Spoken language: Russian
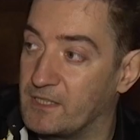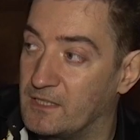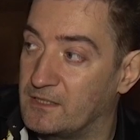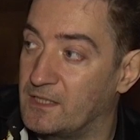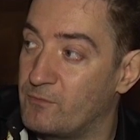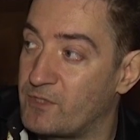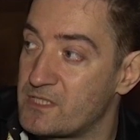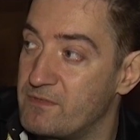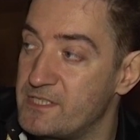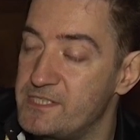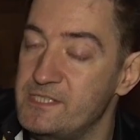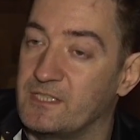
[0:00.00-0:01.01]
Когда у нас
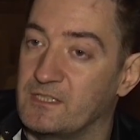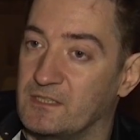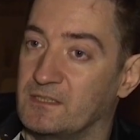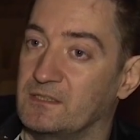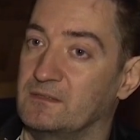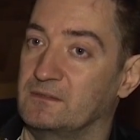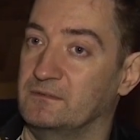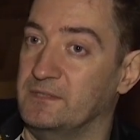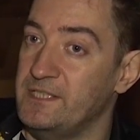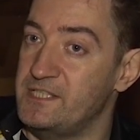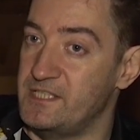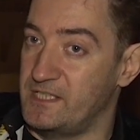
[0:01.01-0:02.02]
возникла э,
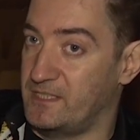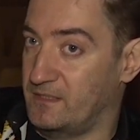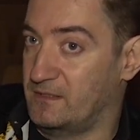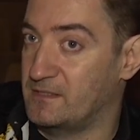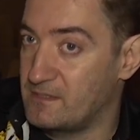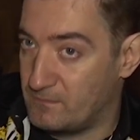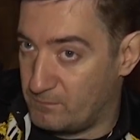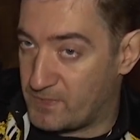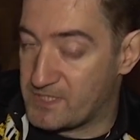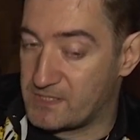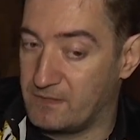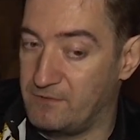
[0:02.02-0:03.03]
идея
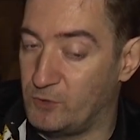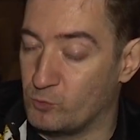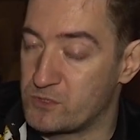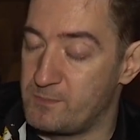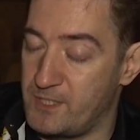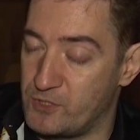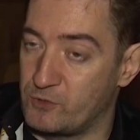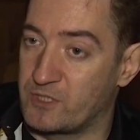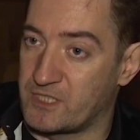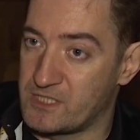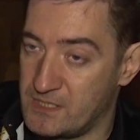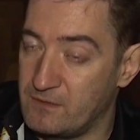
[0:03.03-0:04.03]
поставить тут спящую
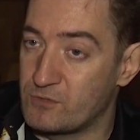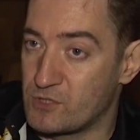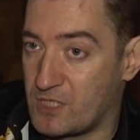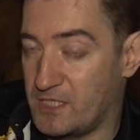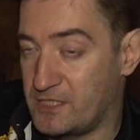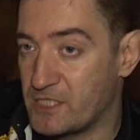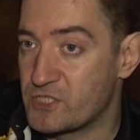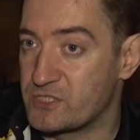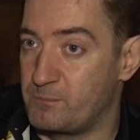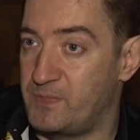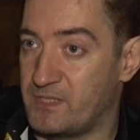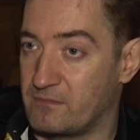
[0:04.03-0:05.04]
красавицу,
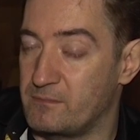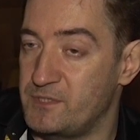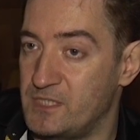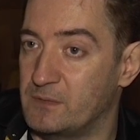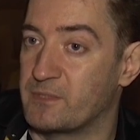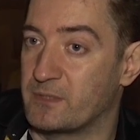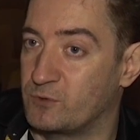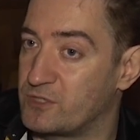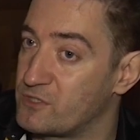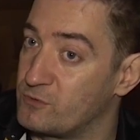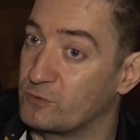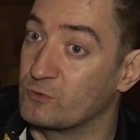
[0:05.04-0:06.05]
конечно, первым делом
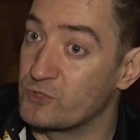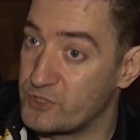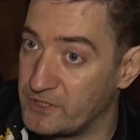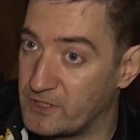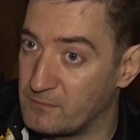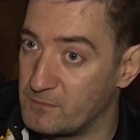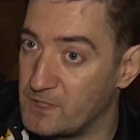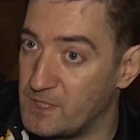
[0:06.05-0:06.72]
работа с художником.